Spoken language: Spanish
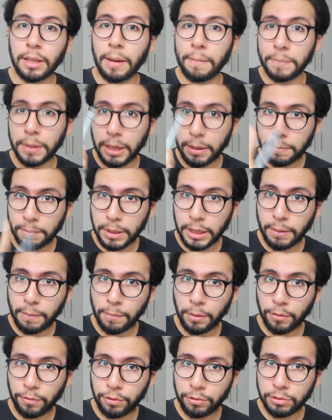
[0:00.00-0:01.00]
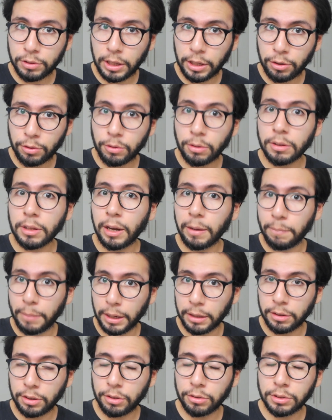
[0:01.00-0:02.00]
también miembro fundador del
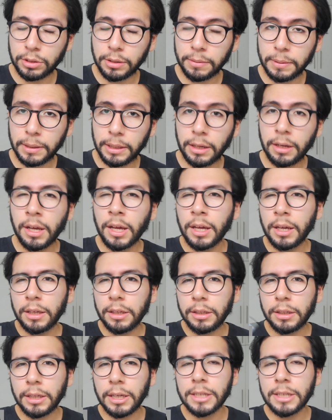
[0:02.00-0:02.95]
Partido Civil y